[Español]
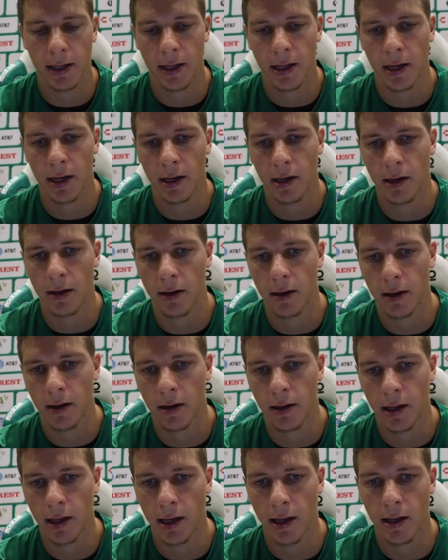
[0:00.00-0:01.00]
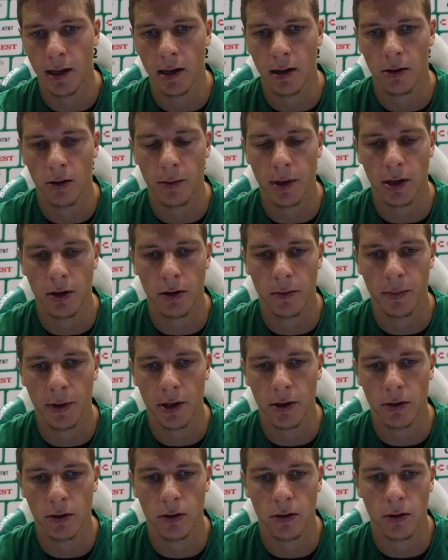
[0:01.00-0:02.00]
a tener el día del domingo,
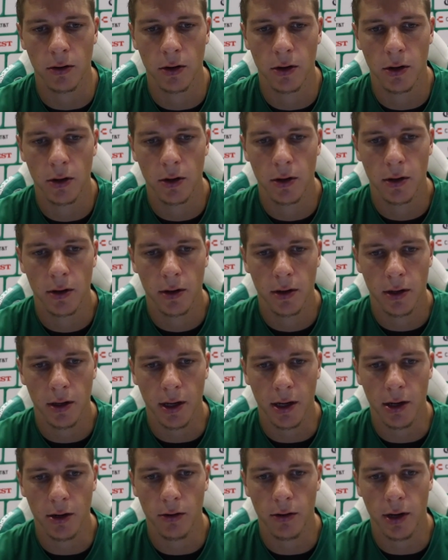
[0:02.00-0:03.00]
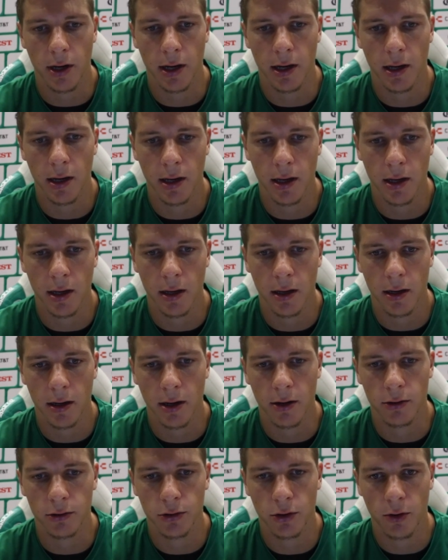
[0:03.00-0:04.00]
pero creo que,
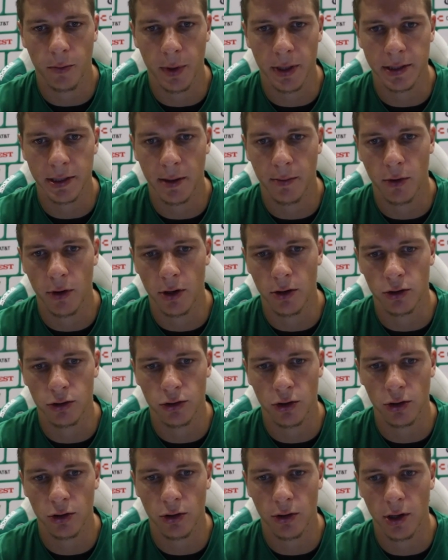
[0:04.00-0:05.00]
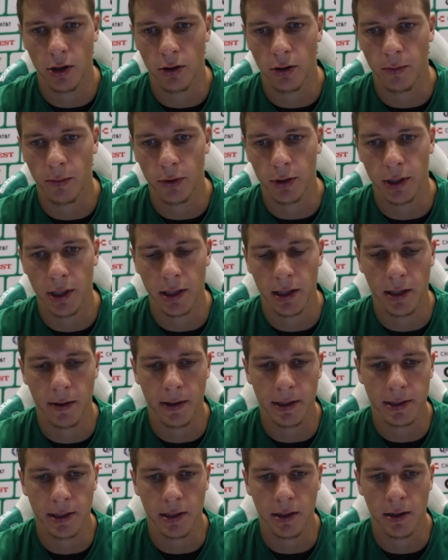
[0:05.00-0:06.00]
nosotros pensamos en nosotros y lo importante
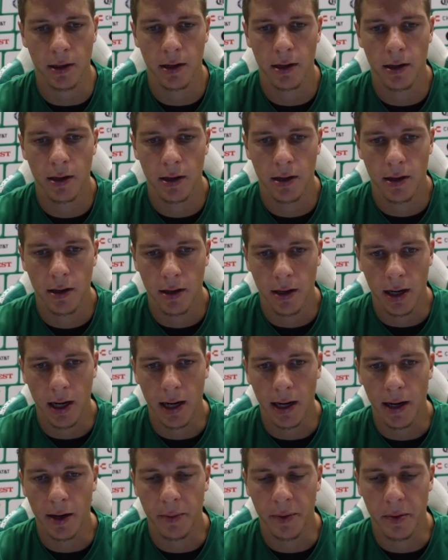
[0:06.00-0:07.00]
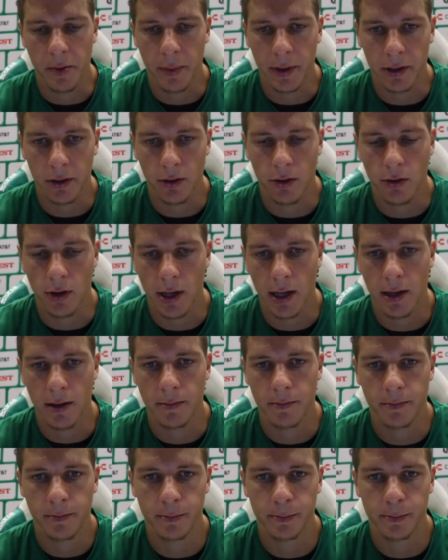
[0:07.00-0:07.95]
va a ser ganar el primer partido local.